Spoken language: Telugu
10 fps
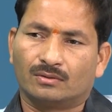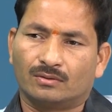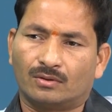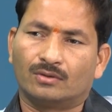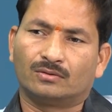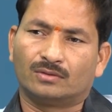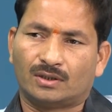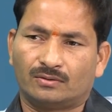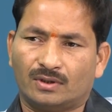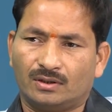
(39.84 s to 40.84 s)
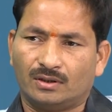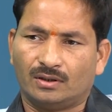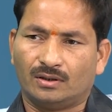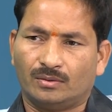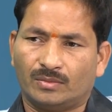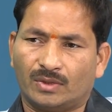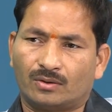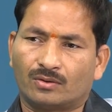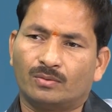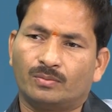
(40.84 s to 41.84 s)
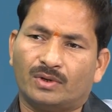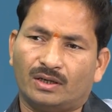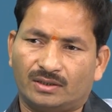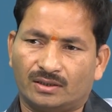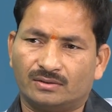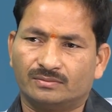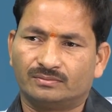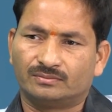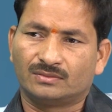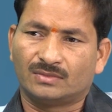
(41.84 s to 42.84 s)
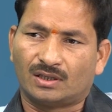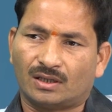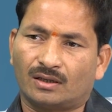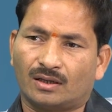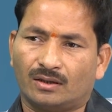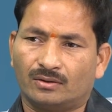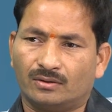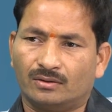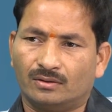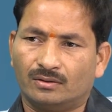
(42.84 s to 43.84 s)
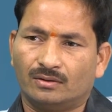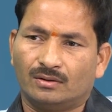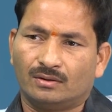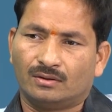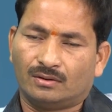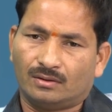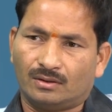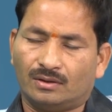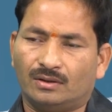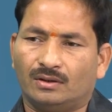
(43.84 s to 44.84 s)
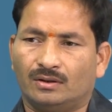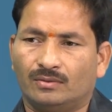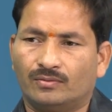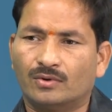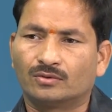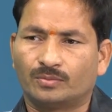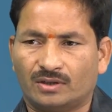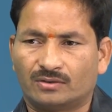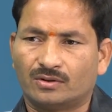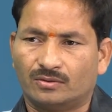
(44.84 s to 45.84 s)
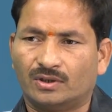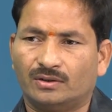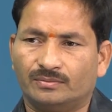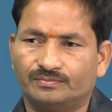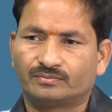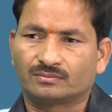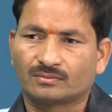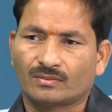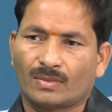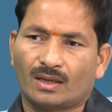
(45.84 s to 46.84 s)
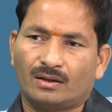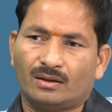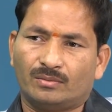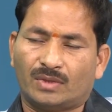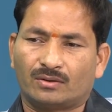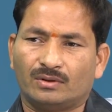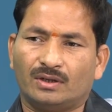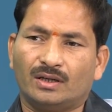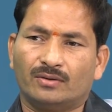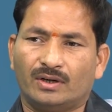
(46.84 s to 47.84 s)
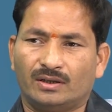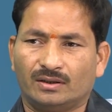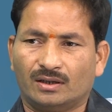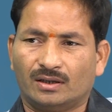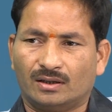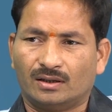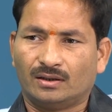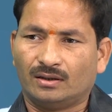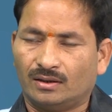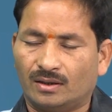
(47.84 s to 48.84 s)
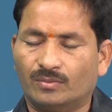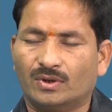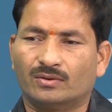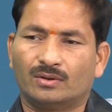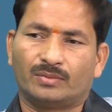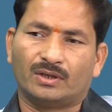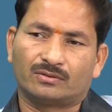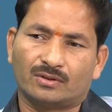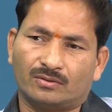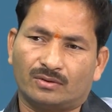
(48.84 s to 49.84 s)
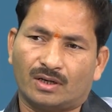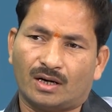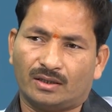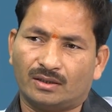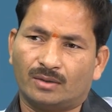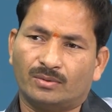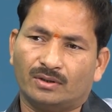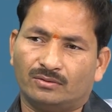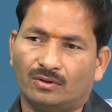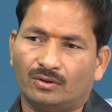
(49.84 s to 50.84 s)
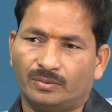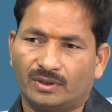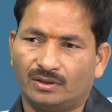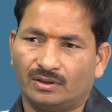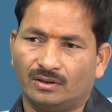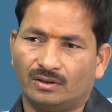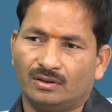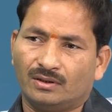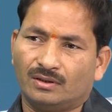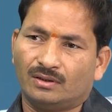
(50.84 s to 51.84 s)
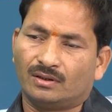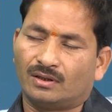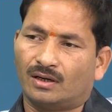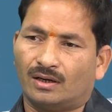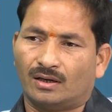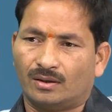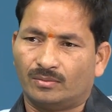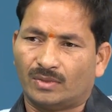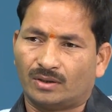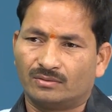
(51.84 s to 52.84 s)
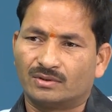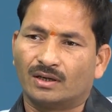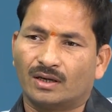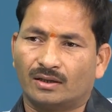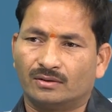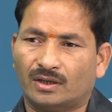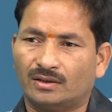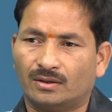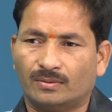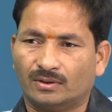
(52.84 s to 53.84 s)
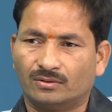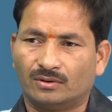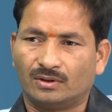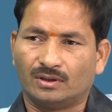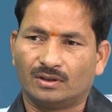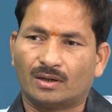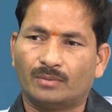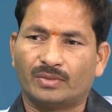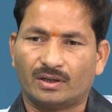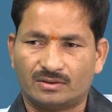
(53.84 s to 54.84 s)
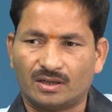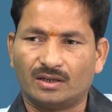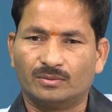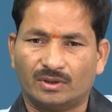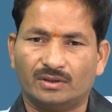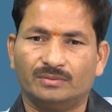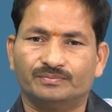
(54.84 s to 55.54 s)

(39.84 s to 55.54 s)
గ్రోత్ ఉన్నటువంటి మెట్రోపాలిటన్ నగరాల్లో ఇది ఫోర్త్ ప్లేస్లో ఉన్నది మనకు ఇండియా వైడ్గా ఈ నెంబర్ వన్ ప్లేస్లో ఉన్న హైదరాబాద్ను వదిలిపెట్టి ఇంకా మనం జిల్లాలను హైదరాబాద్ తోటి కంపేర్ చేయలేమండి